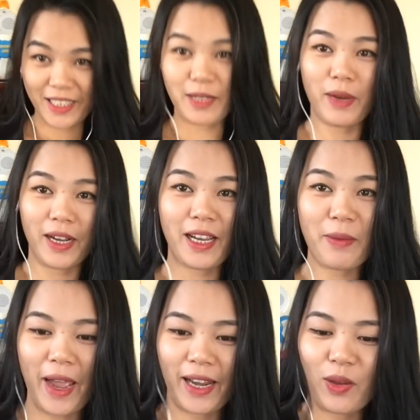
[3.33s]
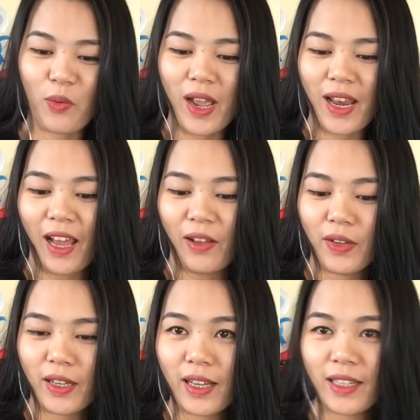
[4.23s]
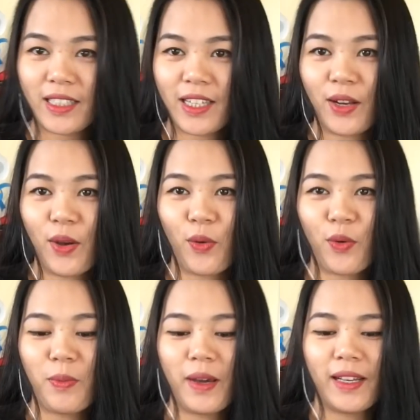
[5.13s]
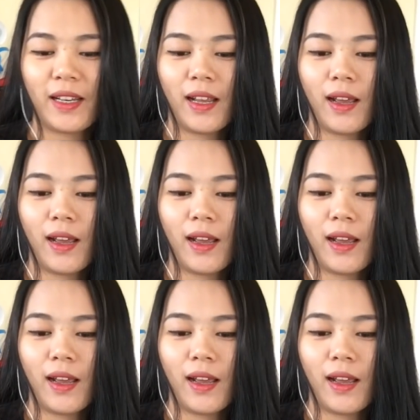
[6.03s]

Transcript: Chào mừng các bạn đã quay lại với kênh channel của mình.